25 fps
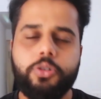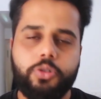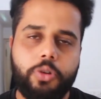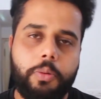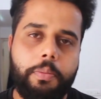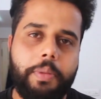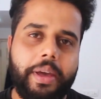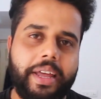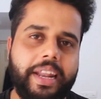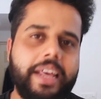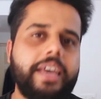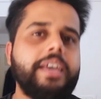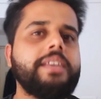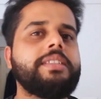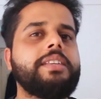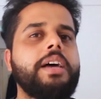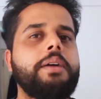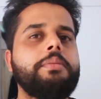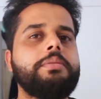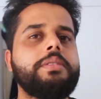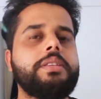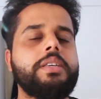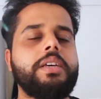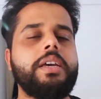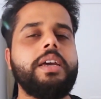सो so, मेरे
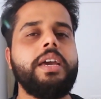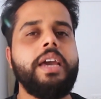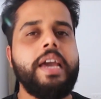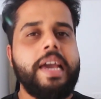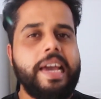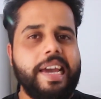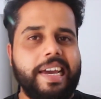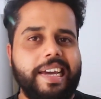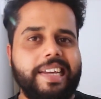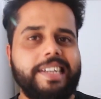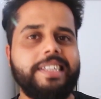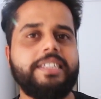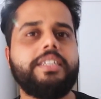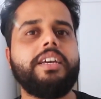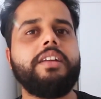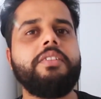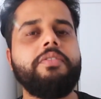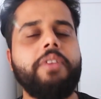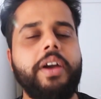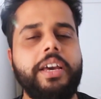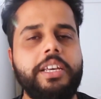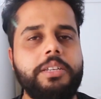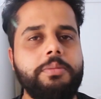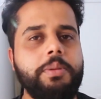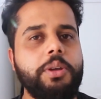हिसाब से इंजन
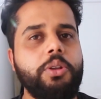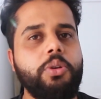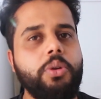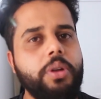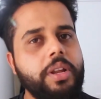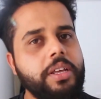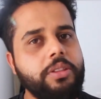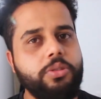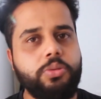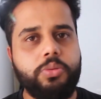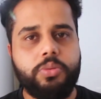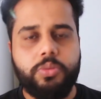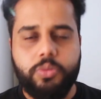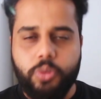वाइज भी इन्होंने